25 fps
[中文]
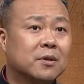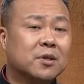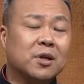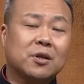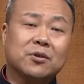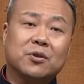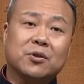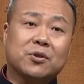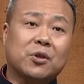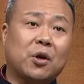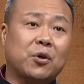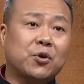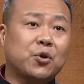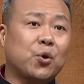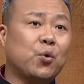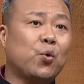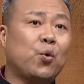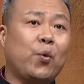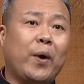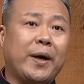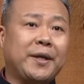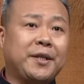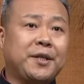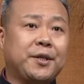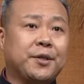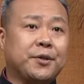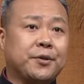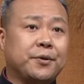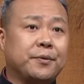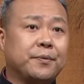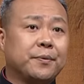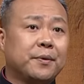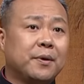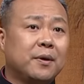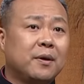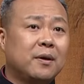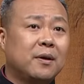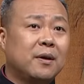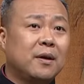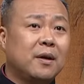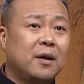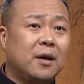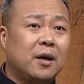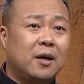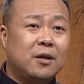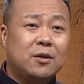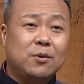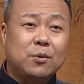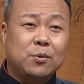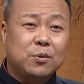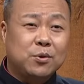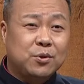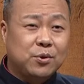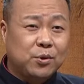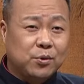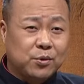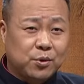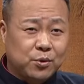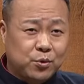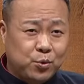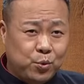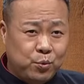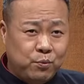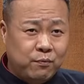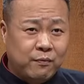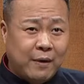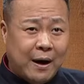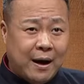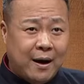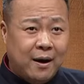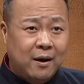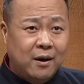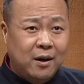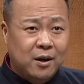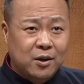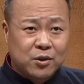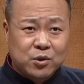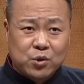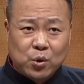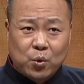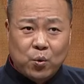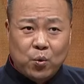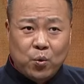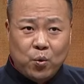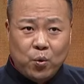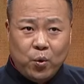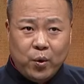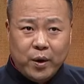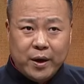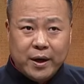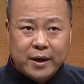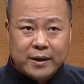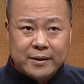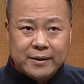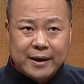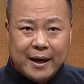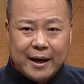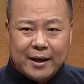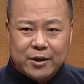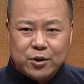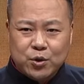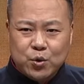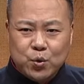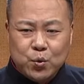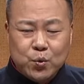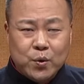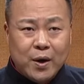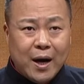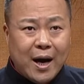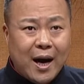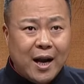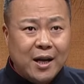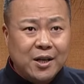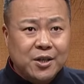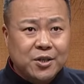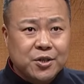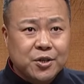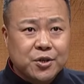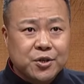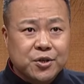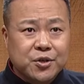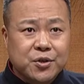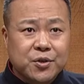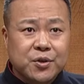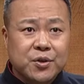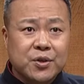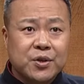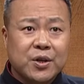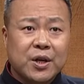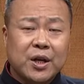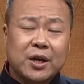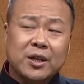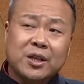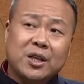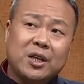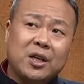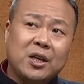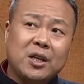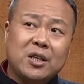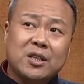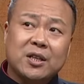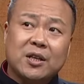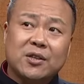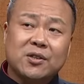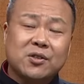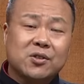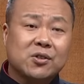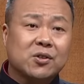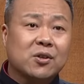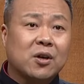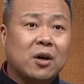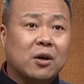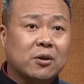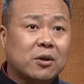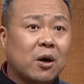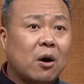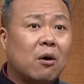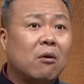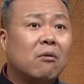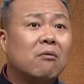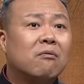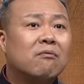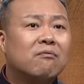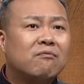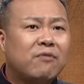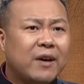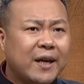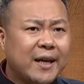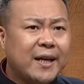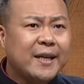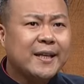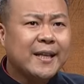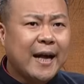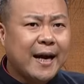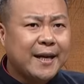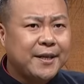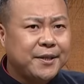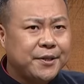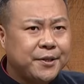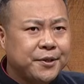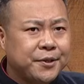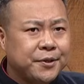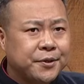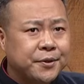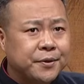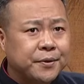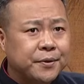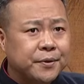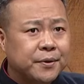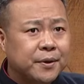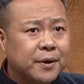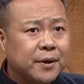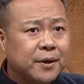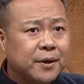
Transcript: 这就叫忧患意识。优秀的君王总会在居安之时提前思考到危难之时。